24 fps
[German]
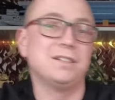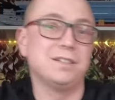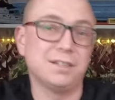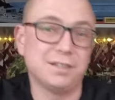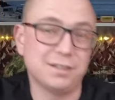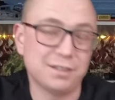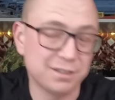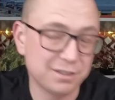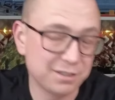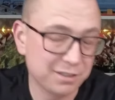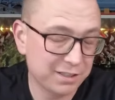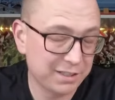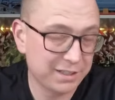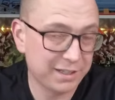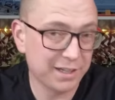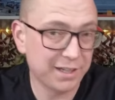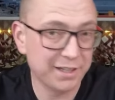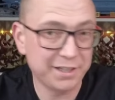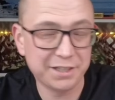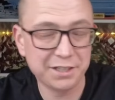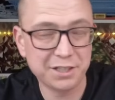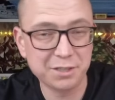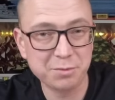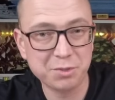Äh,
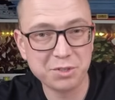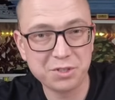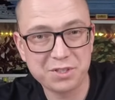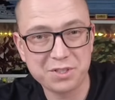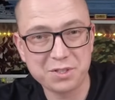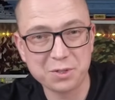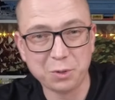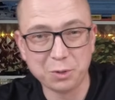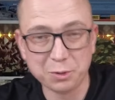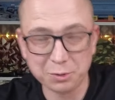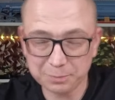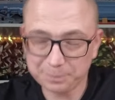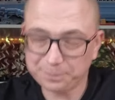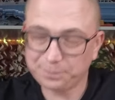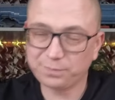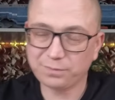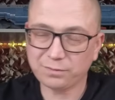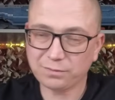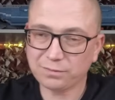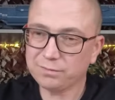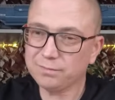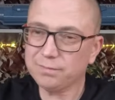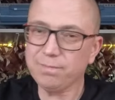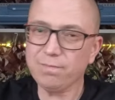gleiche Dimension.
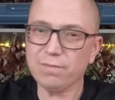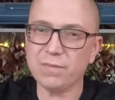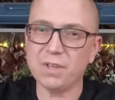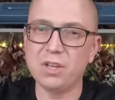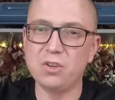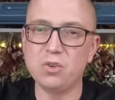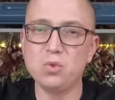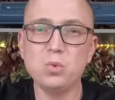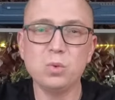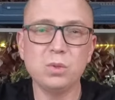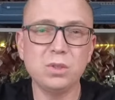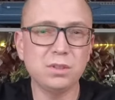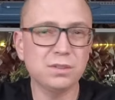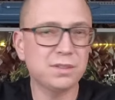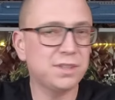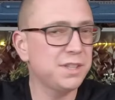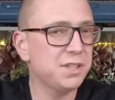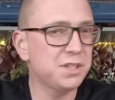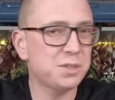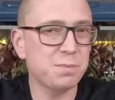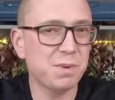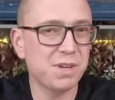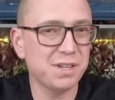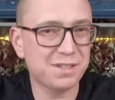Nur
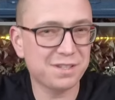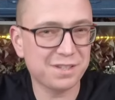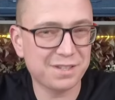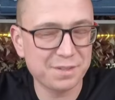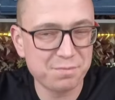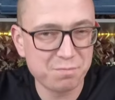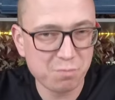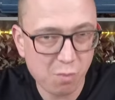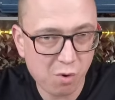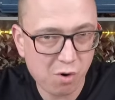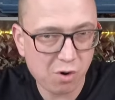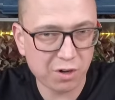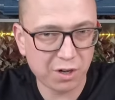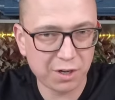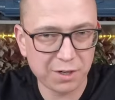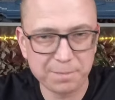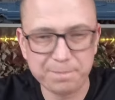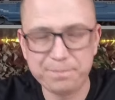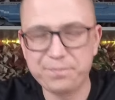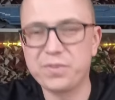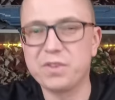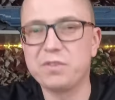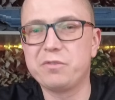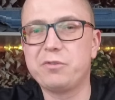diesmal ist es ein Mock
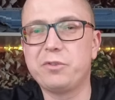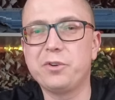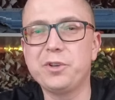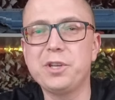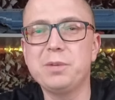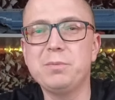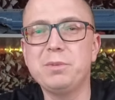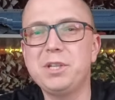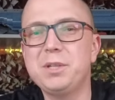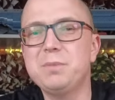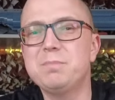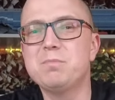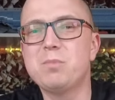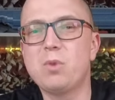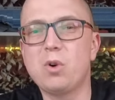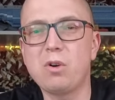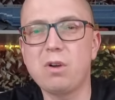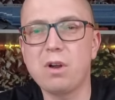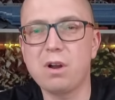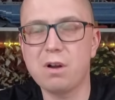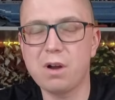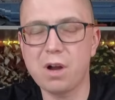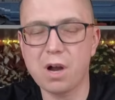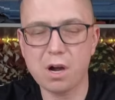von dem lieben
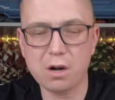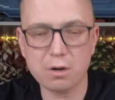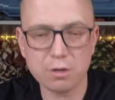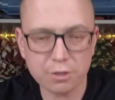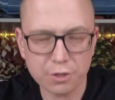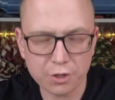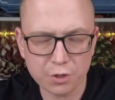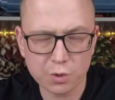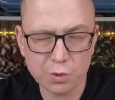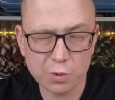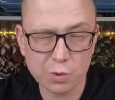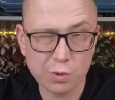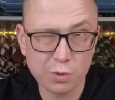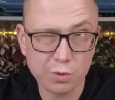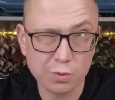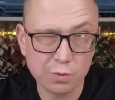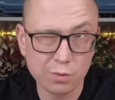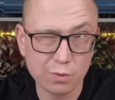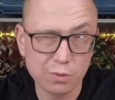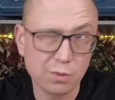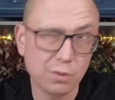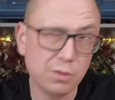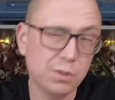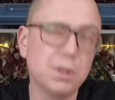Mocker
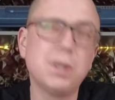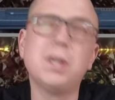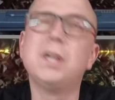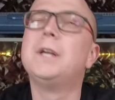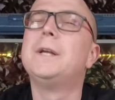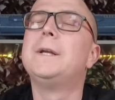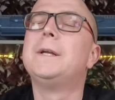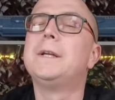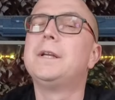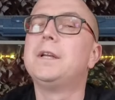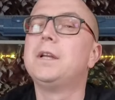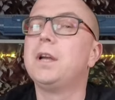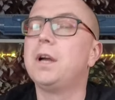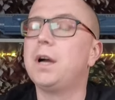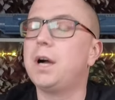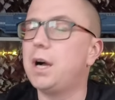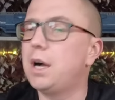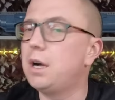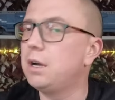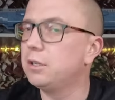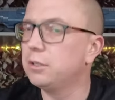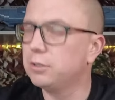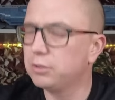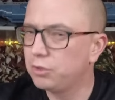RQ.
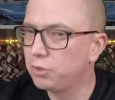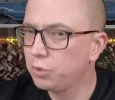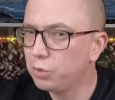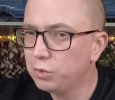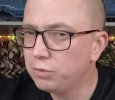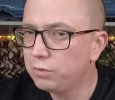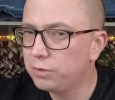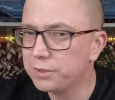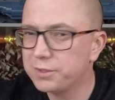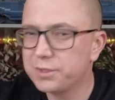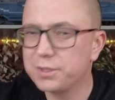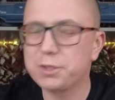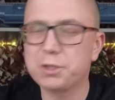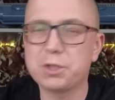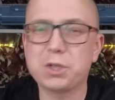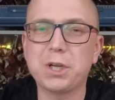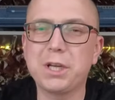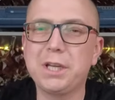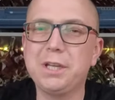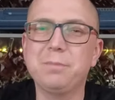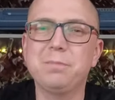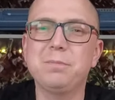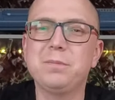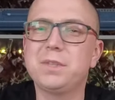ARQ wird es
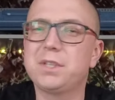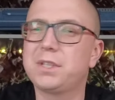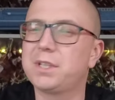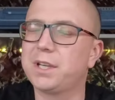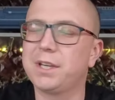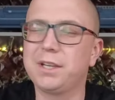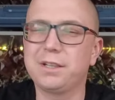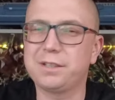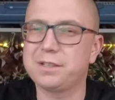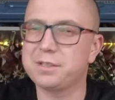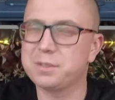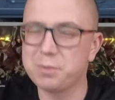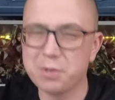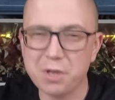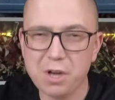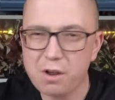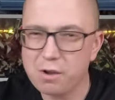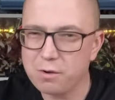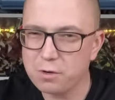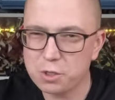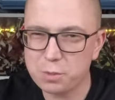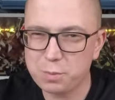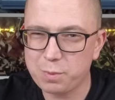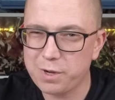geschrieben, ich kriege das mit der
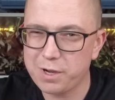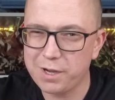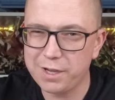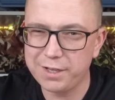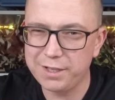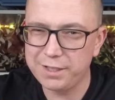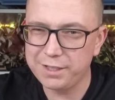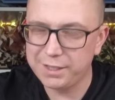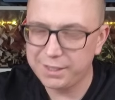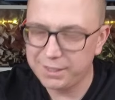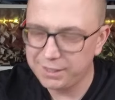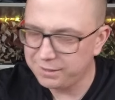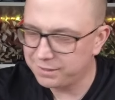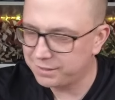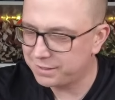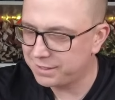Aussprache nicht hin,